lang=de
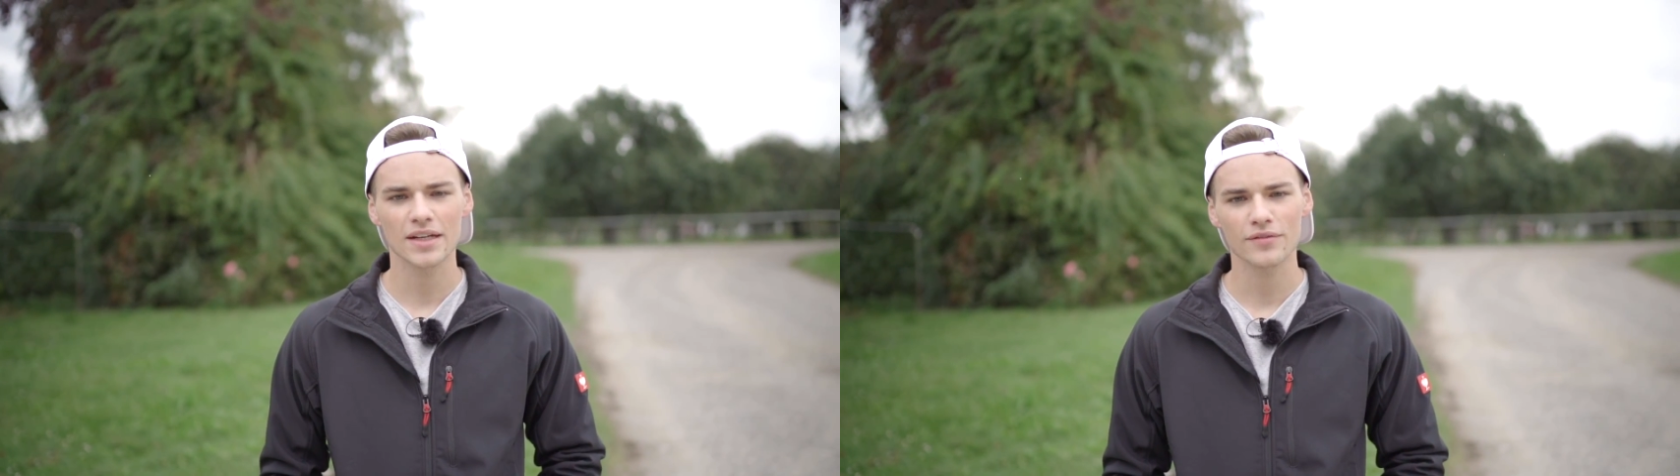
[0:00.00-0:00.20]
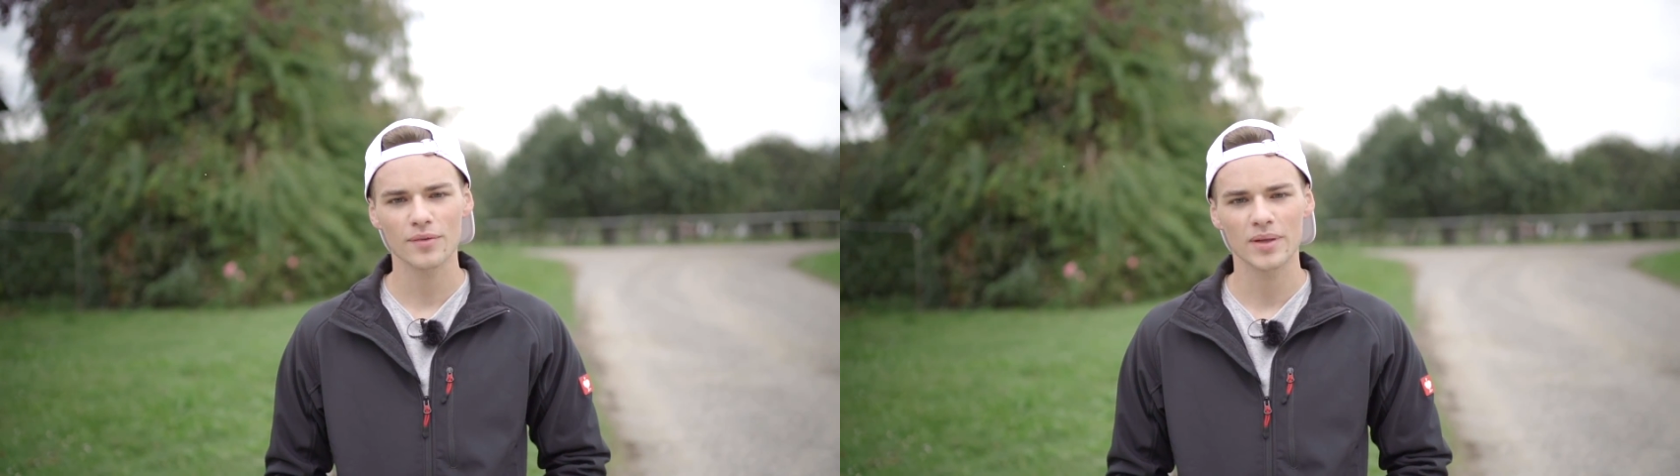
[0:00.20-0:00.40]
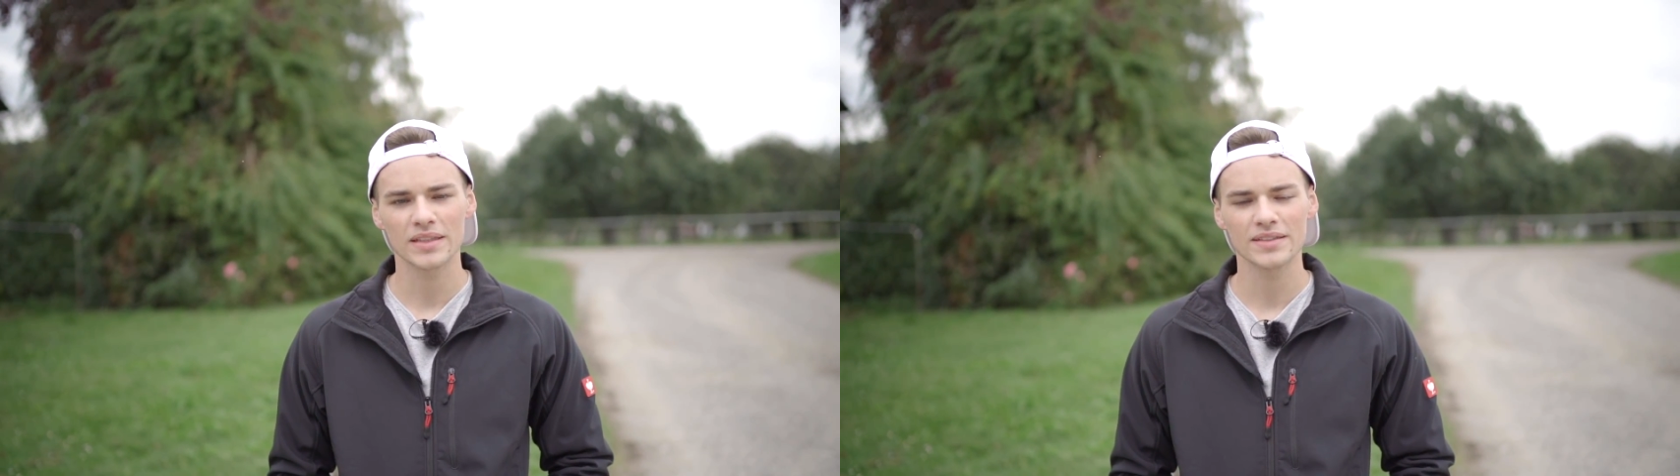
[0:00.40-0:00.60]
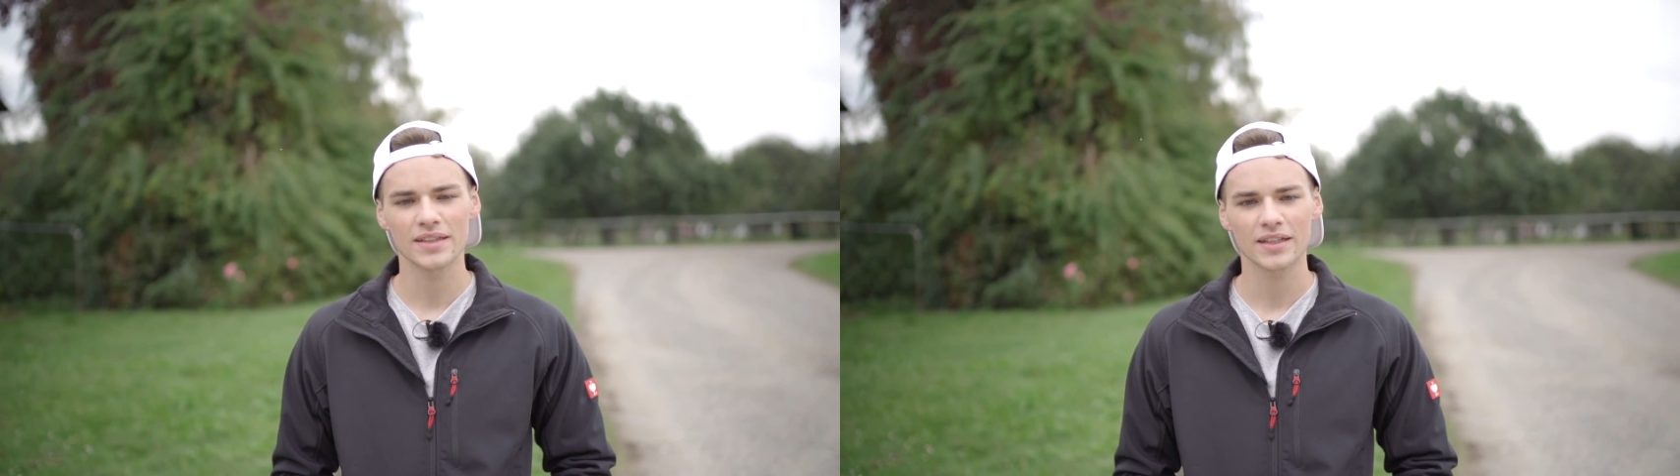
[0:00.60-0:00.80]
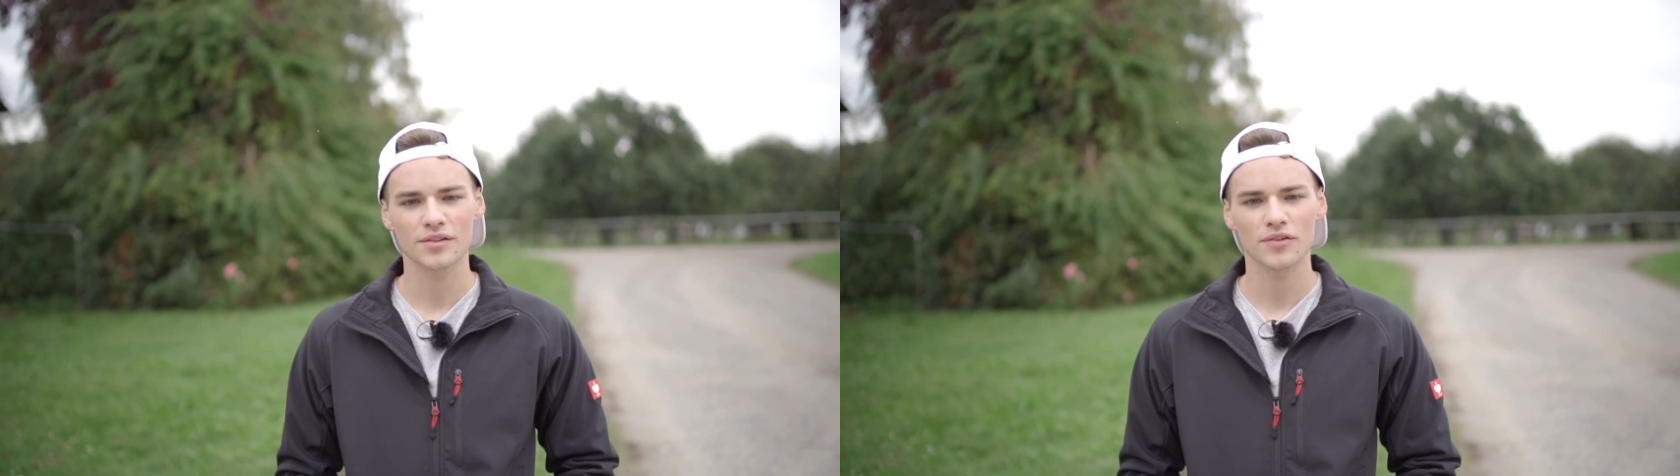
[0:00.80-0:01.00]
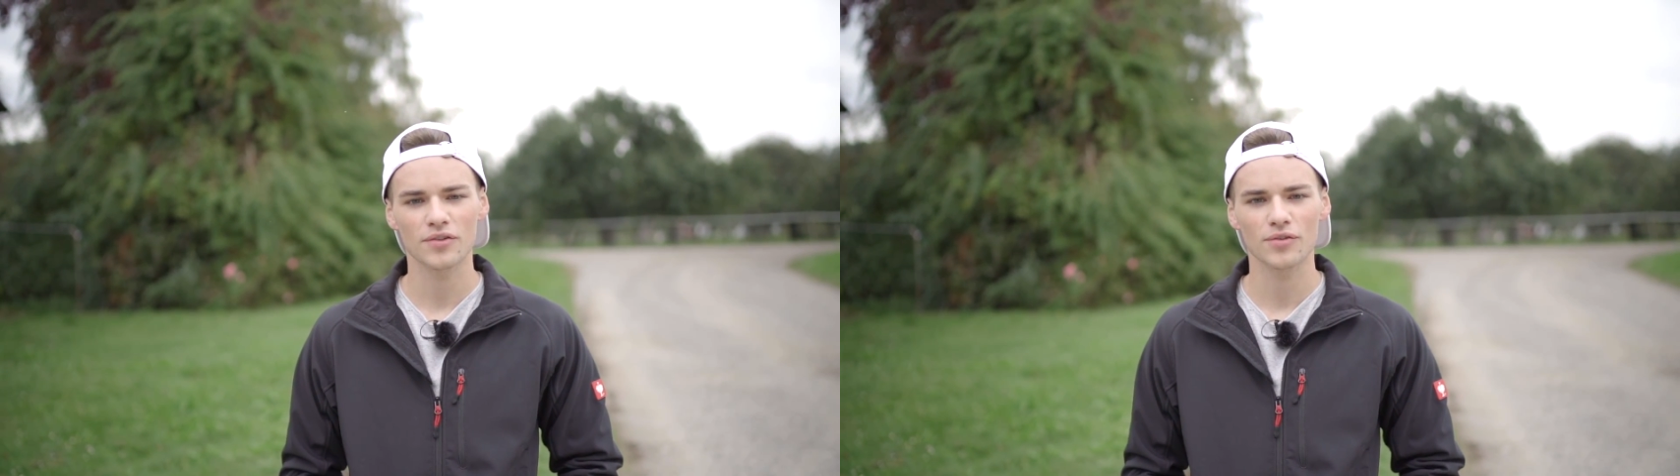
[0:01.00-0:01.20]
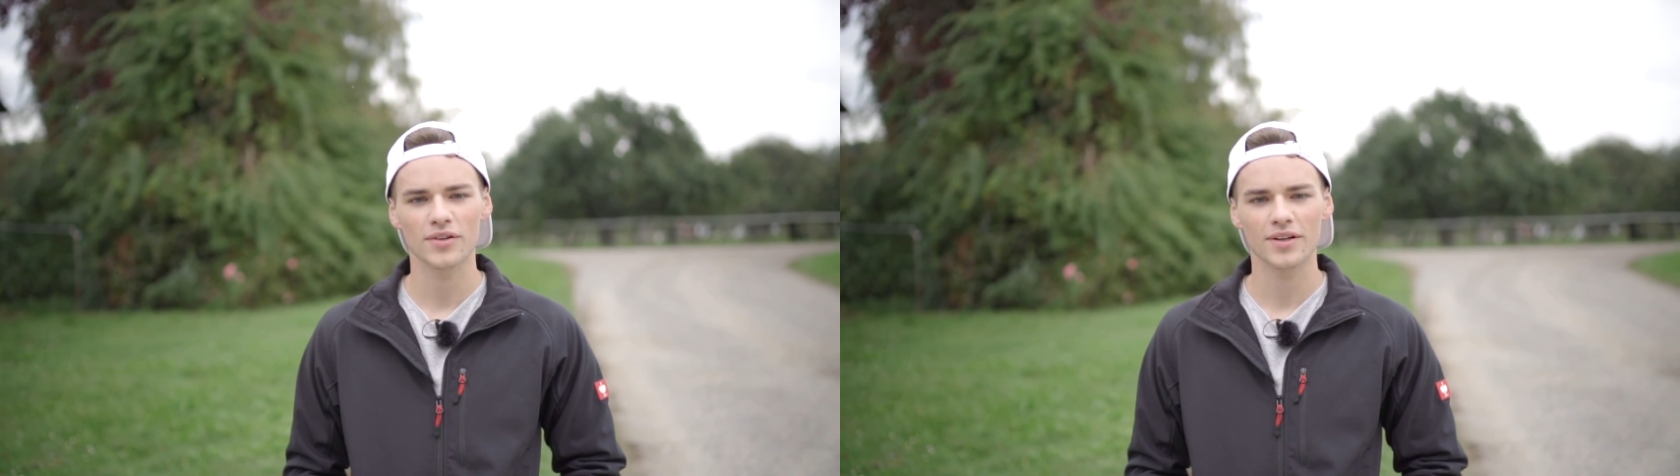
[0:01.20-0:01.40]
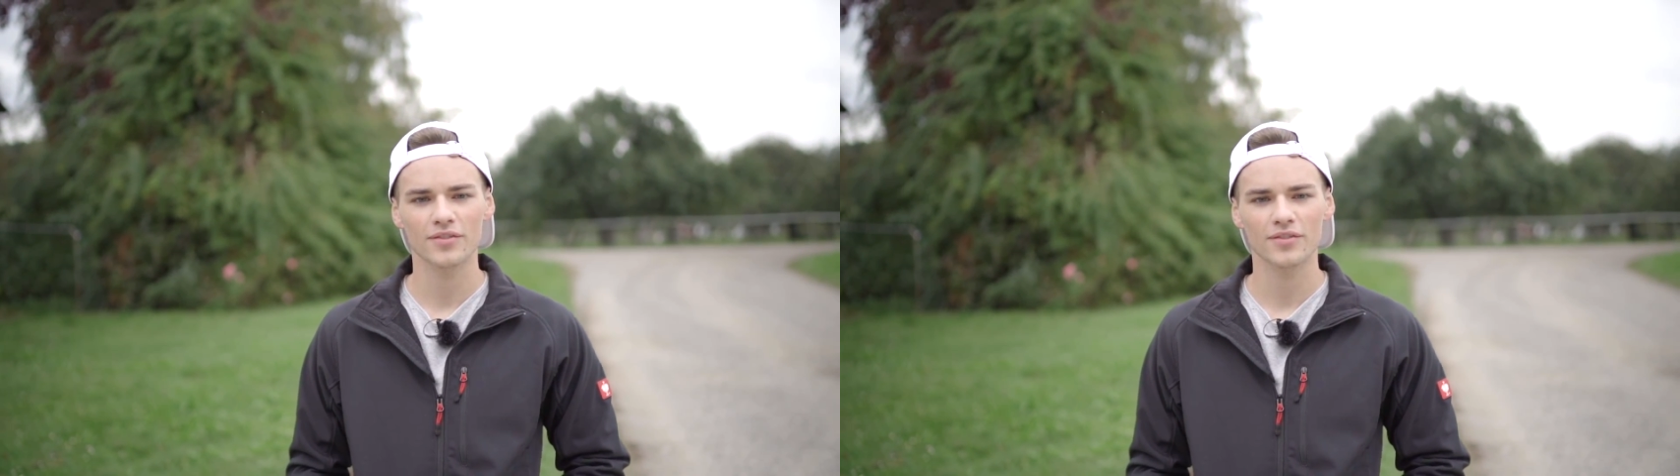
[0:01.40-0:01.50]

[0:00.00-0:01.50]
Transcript: einfach mal diese Lektion